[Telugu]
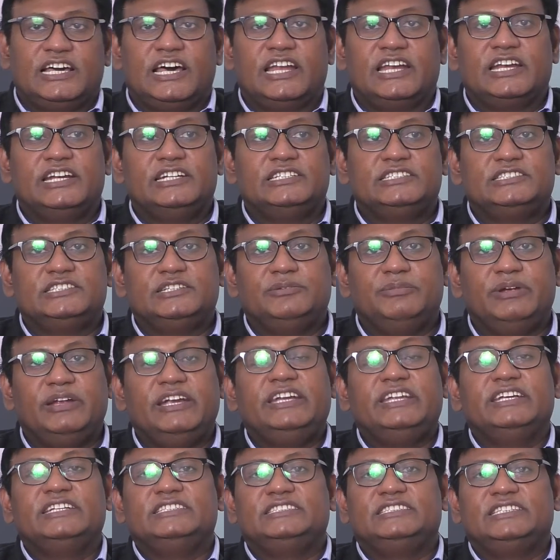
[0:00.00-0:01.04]
టార్గెట్స్ని
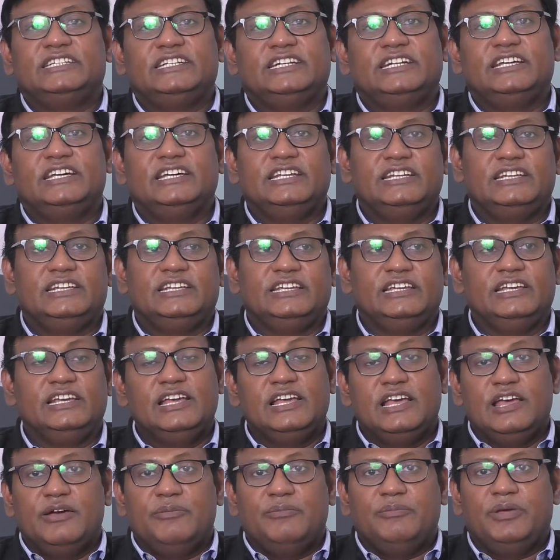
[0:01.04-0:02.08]
మెయింటైన్ చేయడానికి
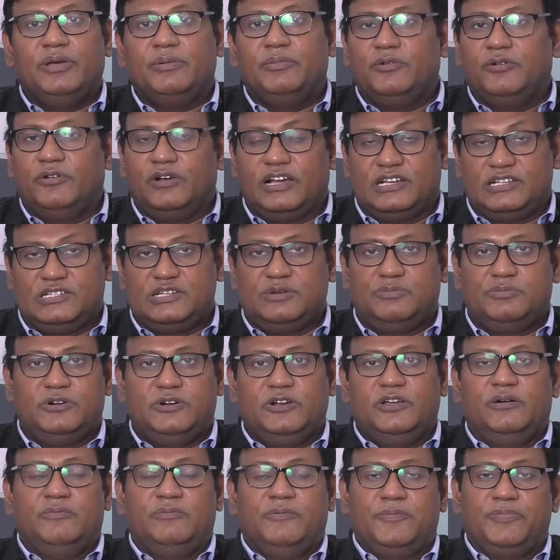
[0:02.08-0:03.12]
మేము
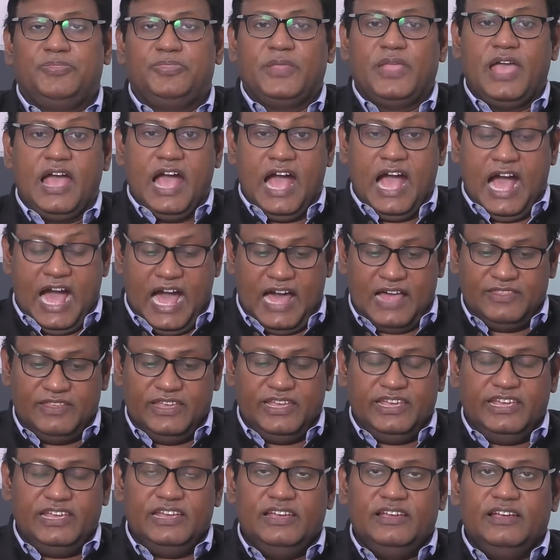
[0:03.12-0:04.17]
కష్టపడ్డాము
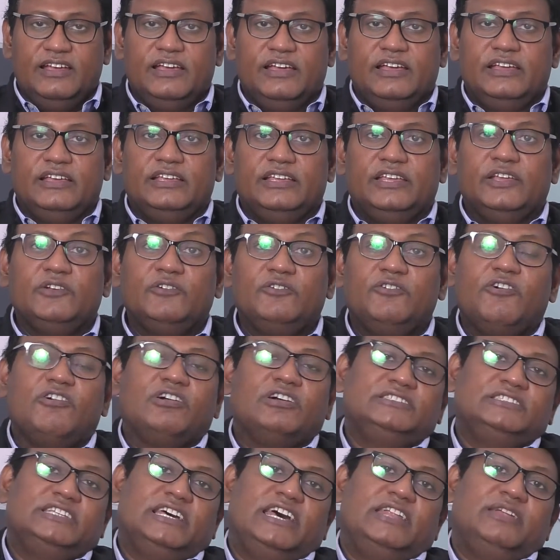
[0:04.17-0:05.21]
అదే
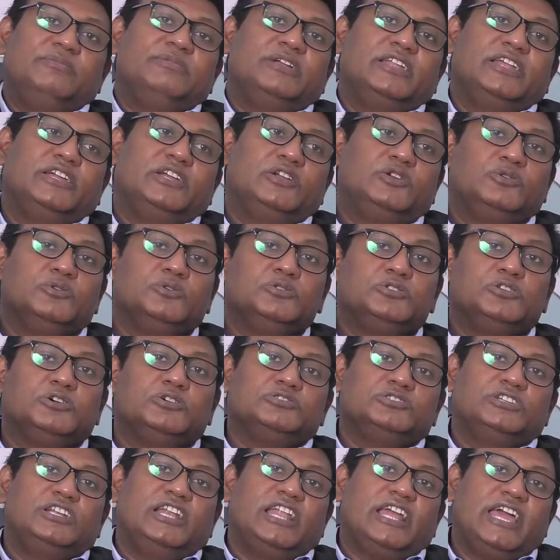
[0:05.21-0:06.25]
ఇంకొకసారి మనకి టూ
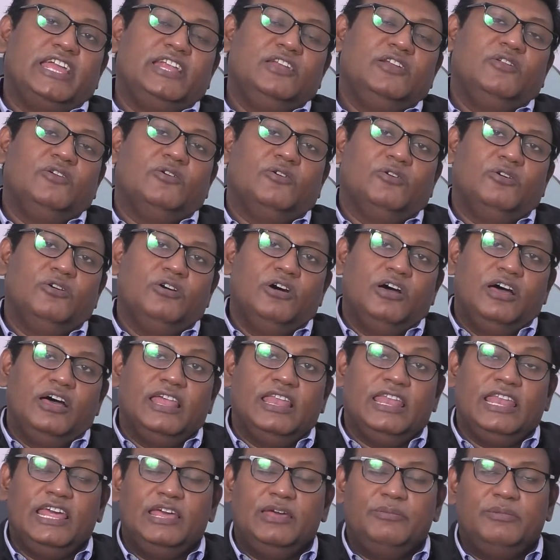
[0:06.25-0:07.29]
థౌజండ్ నైన్లో
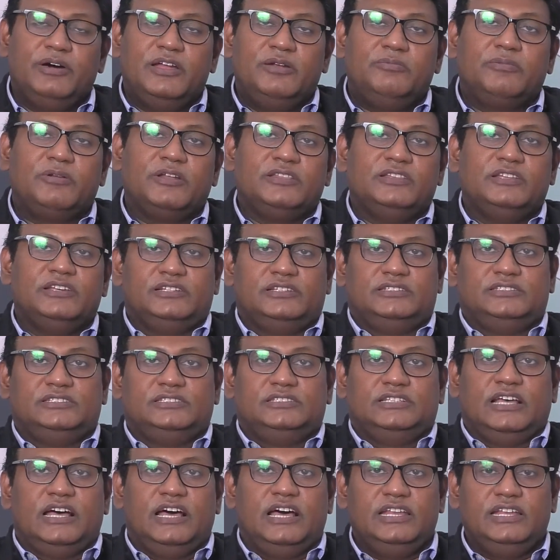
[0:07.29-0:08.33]
లెహమాన్ బ్రదర్స్
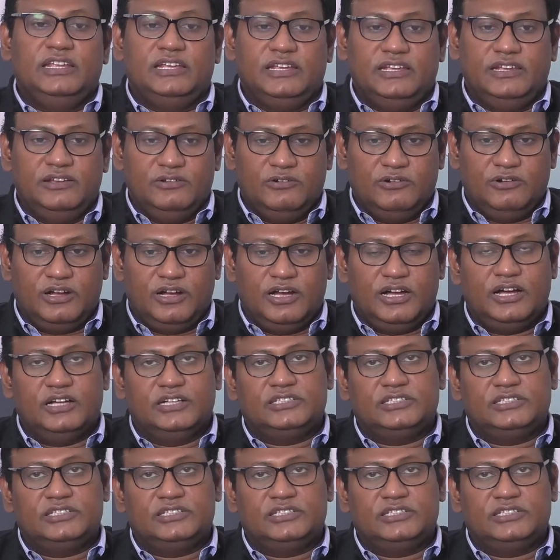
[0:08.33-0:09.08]
అని ఒక